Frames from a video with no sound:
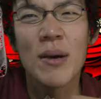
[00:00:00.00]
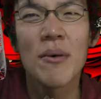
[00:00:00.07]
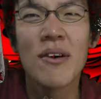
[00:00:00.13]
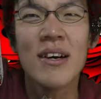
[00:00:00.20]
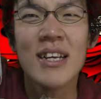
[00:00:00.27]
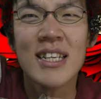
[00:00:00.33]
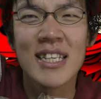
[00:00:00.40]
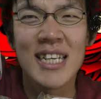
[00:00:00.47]
も
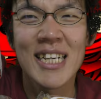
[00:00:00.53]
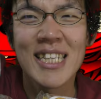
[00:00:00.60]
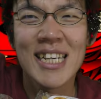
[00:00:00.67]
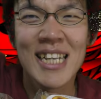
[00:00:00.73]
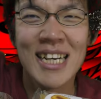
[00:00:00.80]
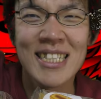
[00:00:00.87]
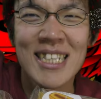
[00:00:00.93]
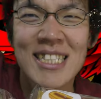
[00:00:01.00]
苦手な
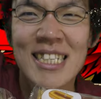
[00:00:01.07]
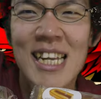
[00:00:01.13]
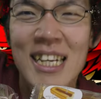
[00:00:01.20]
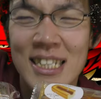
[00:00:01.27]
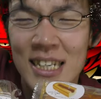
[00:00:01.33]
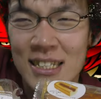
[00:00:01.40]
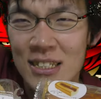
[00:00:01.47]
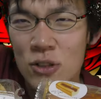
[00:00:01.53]
炭酸じゃねえ
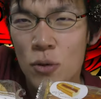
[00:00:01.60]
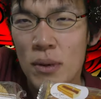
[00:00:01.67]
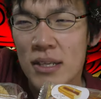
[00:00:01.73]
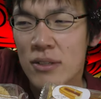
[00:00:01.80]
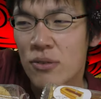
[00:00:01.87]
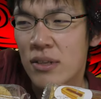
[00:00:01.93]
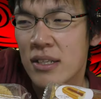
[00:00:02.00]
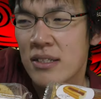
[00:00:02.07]
かって突っ込まれ
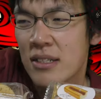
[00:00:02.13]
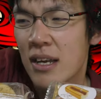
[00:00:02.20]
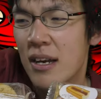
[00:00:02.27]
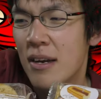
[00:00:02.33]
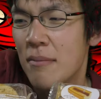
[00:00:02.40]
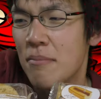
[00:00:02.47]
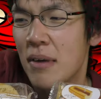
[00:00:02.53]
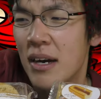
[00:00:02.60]
そうですね。
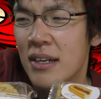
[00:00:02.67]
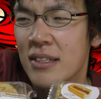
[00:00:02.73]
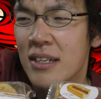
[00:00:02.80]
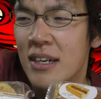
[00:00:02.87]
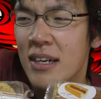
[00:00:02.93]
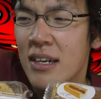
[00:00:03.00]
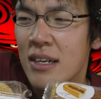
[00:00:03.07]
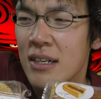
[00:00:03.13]
ま
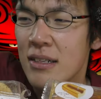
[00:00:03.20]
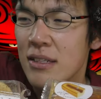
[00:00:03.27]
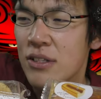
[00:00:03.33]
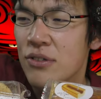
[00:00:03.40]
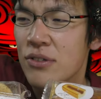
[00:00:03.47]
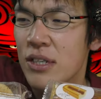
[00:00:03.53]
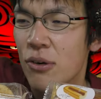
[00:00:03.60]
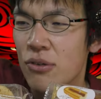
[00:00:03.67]
あ
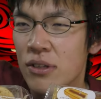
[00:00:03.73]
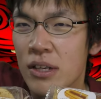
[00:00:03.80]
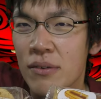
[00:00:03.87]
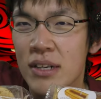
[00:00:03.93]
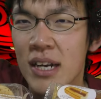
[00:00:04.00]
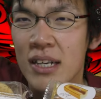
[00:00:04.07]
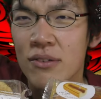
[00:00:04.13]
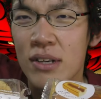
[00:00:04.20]
きゅうりほどで
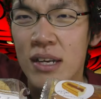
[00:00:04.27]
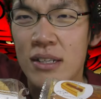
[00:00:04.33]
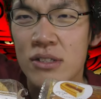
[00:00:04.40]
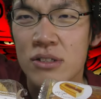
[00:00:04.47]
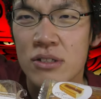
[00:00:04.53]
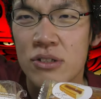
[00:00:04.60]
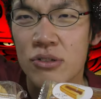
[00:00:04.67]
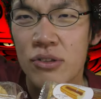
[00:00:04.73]
はないので、
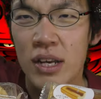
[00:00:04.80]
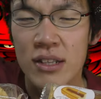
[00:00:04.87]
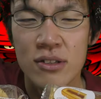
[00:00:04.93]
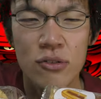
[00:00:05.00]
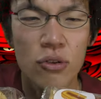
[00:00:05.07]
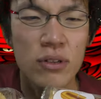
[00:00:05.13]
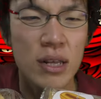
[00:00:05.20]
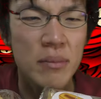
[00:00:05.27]
ちょっ
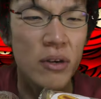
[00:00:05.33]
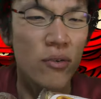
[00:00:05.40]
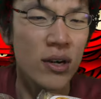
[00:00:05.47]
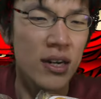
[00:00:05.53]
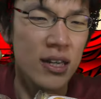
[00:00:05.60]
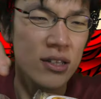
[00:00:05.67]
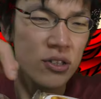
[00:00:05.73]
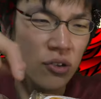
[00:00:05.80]
と飲んでみようかなと